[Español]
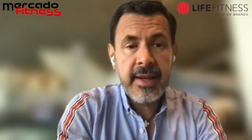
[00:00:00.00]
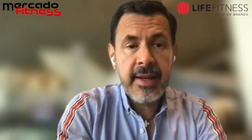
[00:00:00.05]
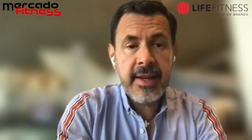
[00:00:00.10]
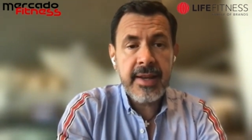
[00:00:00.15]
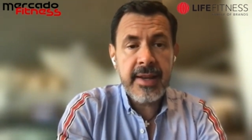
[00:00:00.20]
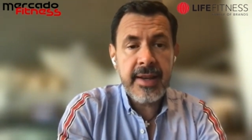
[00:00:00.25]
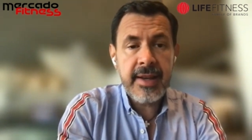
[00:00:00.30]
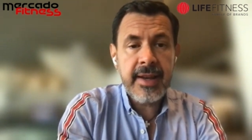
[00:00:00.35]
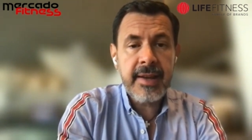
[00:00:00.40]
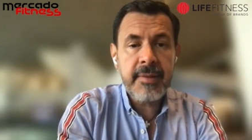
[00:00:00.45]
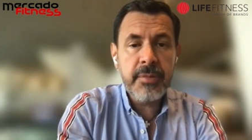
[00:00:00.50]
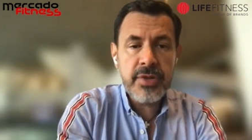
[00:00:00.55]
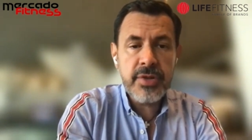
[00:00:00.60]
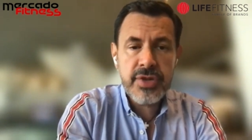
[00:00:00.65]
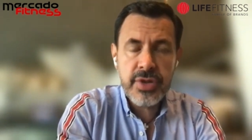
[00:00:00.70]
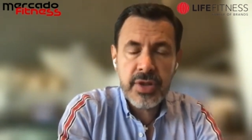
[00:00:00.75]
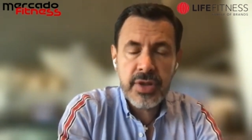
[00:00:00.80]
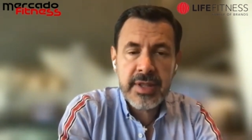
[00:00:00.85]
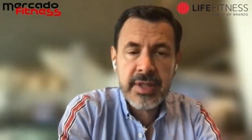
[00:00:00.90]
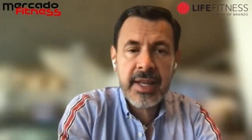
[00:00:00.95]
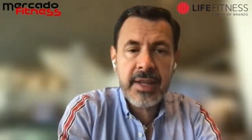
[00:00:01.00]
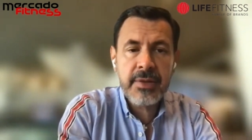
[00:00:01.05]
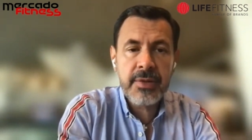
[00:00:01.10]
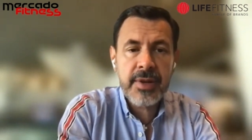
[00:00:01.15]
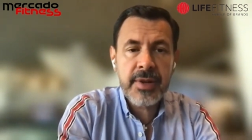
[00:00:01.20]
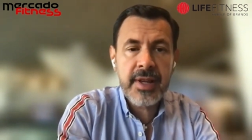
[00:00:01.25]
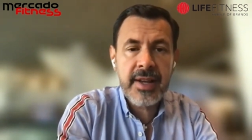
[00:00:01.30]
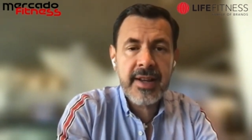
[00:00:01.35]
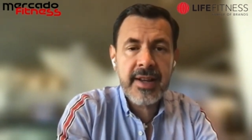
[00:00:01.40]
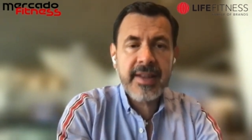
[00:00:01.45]
Eh, hemos
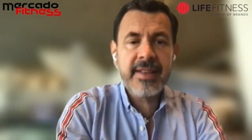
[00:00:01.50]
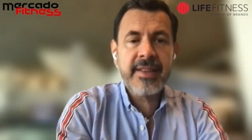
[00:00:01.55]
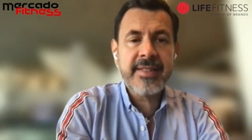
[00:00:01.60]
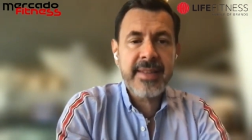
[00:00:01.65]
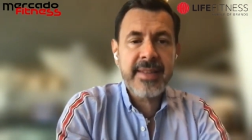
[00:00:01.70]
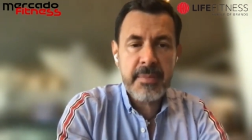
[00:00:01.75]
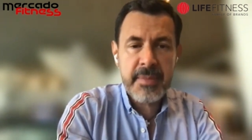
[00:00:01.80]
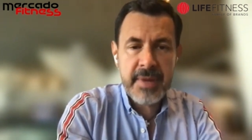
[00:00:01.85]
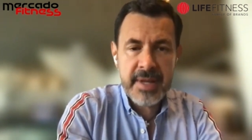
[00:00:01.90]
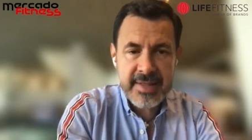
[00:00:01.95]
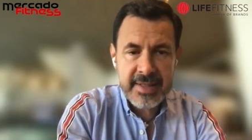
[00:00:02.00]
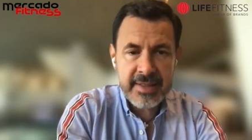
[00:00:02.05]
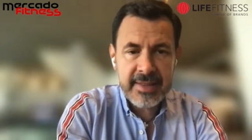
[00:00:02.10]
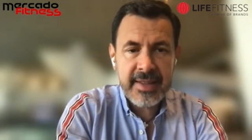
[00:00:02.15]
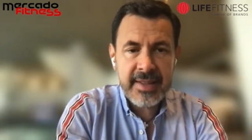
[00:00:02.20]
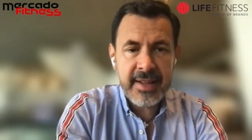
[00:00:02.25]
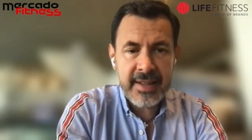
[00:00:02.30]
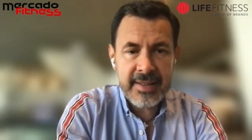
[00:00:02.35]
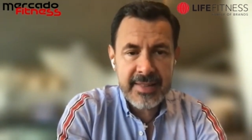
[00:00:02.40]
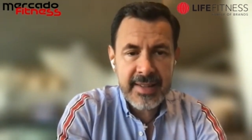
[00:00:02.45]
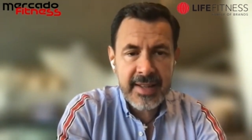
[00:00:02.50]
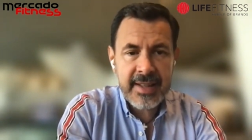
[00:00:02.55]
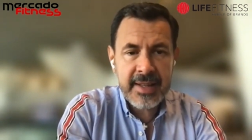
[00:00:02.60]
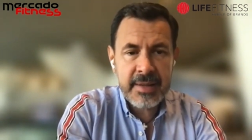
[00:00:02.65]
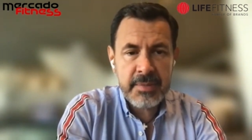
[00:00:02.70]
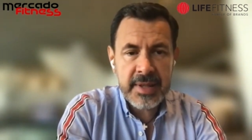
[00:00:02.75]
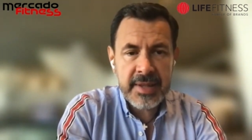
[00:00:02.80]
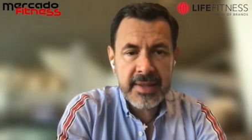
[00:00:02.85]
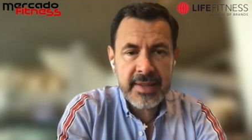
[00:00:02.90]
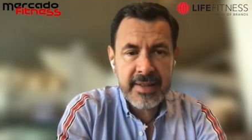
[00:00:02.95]
notado que la gente está más interesada
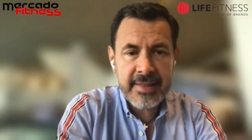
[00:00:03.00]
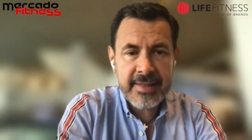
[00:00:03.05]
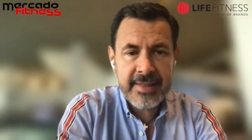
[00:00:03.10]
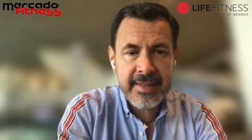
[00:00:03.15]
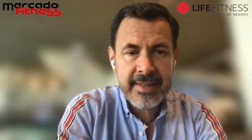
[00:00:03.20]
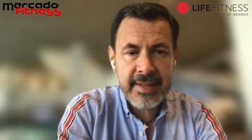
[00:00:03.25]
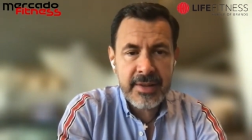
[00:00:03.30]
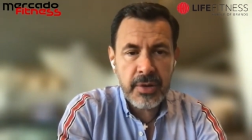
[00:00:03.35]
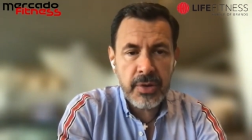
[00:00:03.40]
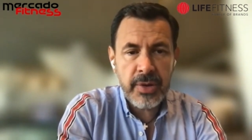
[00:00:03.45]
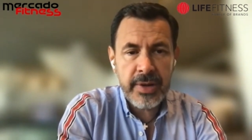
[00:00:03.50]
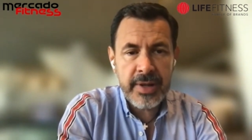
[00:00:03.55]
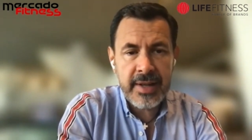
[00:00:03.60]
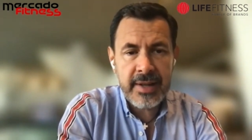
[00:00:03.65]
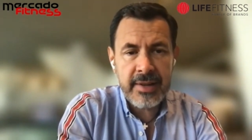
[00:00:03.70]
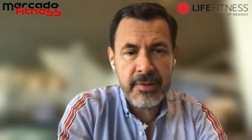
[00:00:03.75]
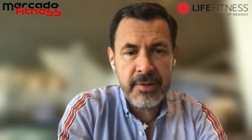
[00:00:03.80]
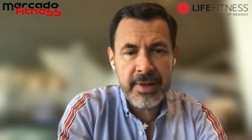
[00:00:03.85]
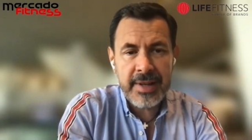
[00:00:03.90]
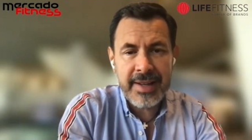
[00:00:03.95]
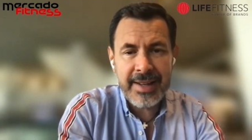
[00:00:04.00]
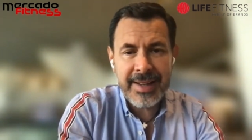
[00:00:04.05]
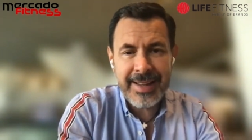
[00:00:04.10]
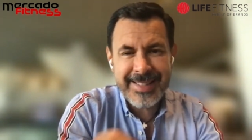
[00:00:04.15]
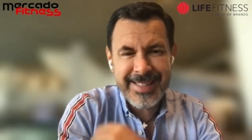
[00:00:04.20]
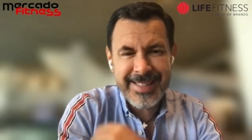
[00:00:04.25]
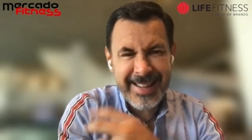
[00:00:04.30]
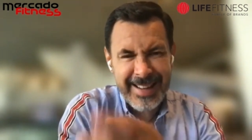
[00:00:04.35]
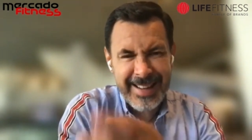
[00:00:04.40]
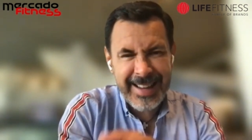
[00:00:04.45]
en meterse o en, o en
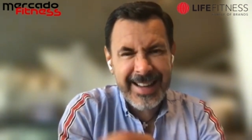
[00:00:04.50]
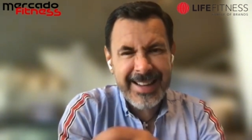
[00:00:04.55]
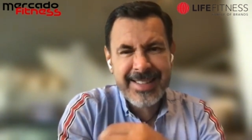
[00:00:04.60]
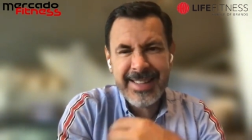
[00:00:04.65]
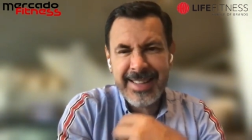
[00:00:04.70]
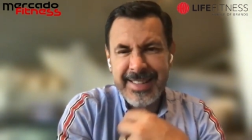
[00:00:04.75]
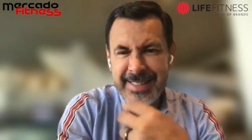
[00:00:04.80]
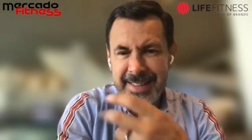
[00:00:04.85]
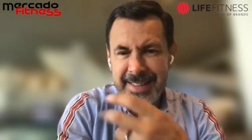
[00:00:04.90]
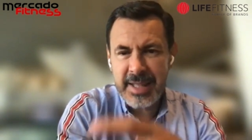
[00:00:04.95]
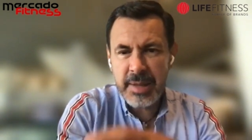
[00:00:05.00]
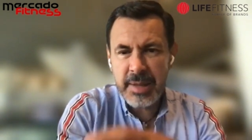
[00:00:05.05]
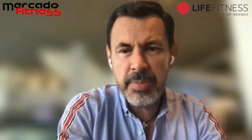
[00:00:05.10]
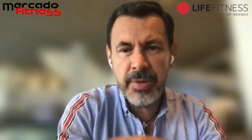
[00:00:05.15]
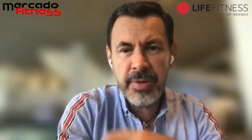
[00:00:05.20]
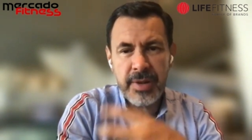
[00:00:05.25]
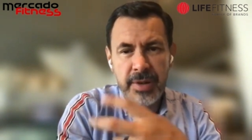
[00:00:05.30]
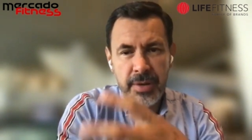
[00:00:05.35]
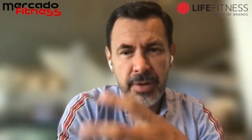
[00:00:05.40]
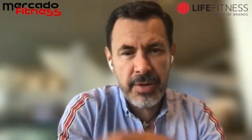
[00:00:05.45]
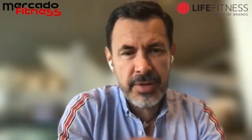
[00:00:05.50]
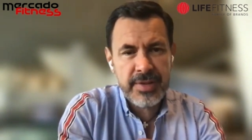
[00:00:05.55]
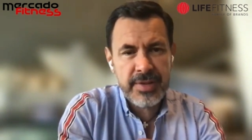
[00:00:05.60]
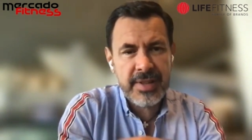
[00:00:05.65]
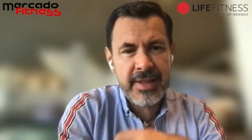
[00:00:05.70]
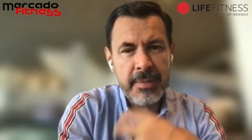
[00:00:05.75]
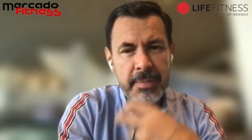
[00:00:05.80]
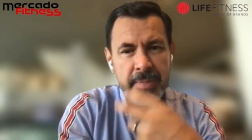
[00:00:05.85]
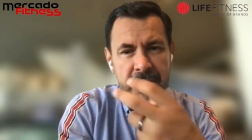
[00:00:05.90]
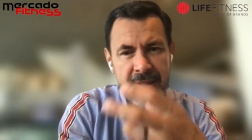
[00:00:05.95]
acercarse a ese tipo de
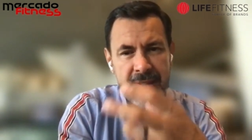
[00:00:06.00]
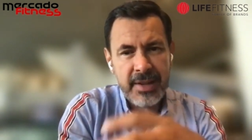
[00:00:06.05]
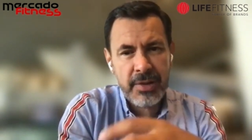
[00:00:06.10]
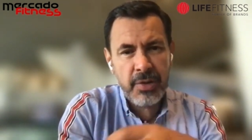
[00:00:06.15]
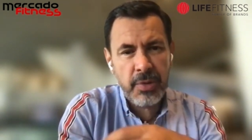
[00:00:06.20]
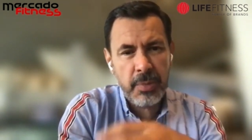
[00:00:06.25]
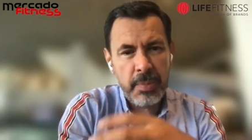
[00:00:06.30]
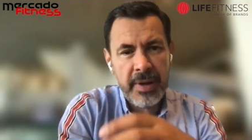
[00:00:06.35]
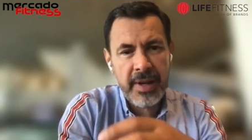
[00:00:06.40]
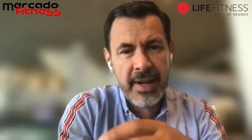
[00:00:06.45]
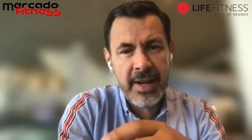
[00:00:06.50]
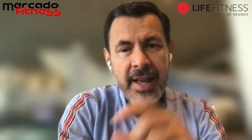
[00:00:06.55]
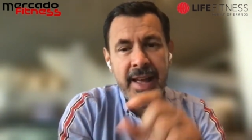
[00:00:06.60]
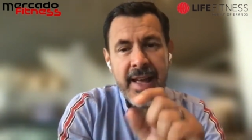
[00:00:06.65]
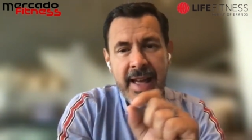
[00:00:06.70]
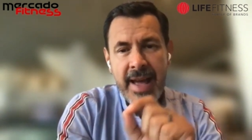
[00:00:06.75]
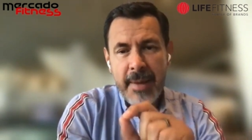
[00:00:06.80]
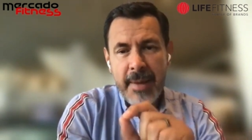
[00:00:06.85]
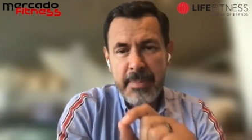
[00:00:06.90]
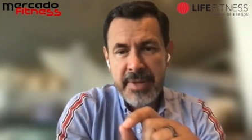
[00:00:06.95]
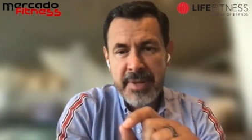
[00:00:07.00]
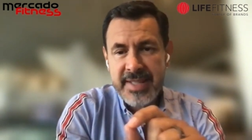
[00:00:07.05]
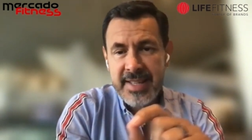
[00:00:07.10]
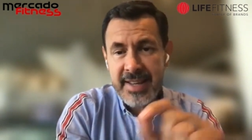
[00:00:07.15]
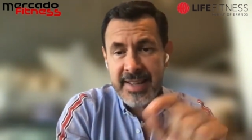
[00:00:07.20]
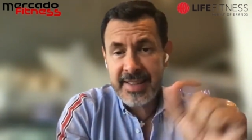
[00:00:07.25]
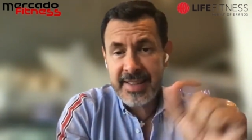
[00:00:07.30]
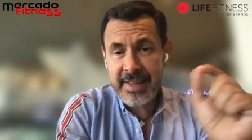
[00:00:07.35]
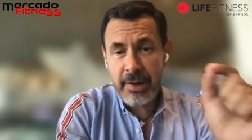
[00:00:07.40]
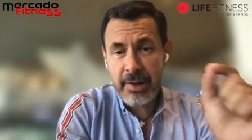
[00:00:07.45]
cosas. La parte grupal, a
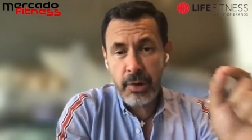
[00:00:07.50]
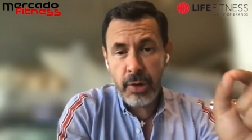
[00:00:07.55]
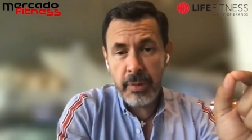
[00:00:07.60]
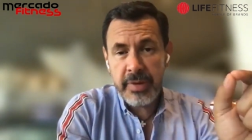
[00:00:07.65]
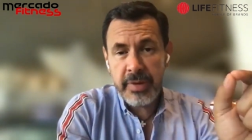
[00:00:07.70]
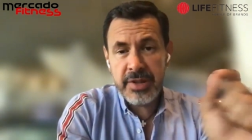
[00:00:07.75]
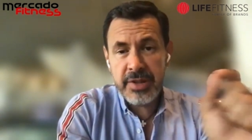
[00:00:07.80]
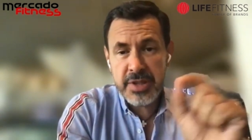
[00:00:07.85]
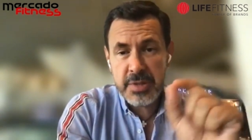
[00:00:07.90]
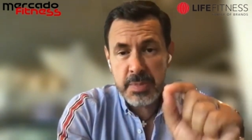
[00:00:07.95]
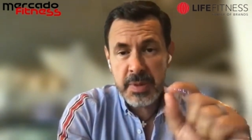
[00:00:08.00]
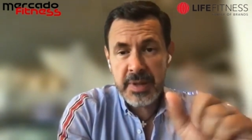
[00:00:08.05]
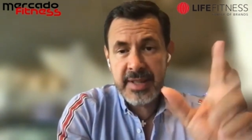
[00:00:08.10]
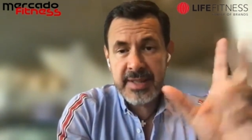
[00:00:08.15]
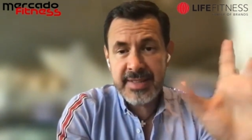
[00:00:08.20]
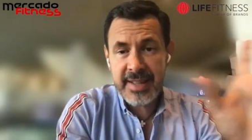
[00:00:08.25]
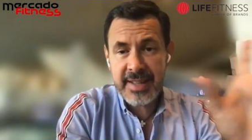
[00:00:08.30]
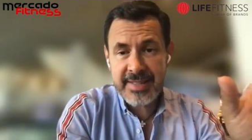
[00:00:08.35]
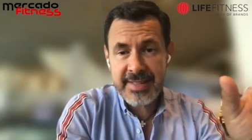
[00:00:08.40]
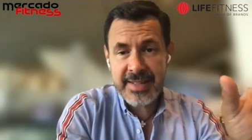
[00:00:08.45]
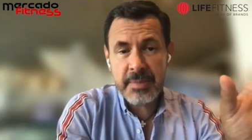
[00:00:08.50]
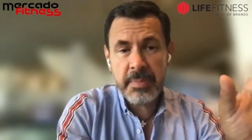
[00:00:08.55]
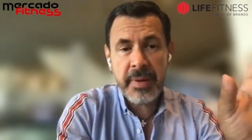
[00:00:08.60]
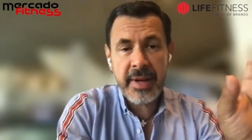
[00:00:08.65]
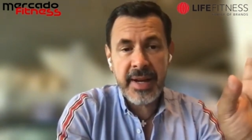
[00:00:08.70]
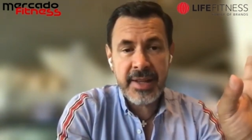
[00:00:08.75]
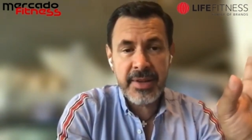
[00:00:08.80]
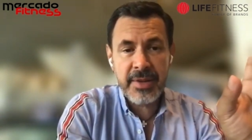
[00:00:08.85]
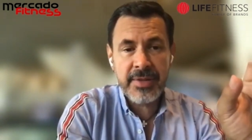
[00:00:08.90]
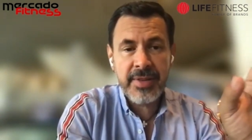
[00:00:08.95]
pesar de que COVID nos pide estar
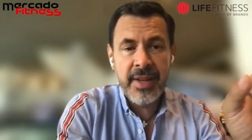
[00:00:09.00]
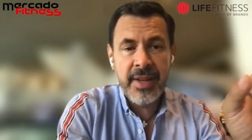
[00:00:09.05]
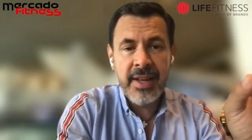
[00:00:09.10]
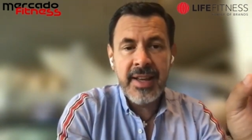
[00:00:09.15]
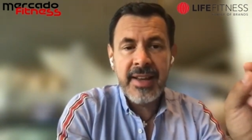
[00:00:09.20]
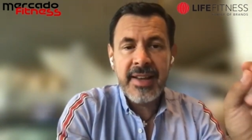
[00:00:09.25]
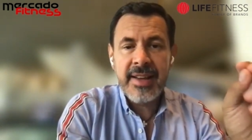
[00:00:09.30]
separados,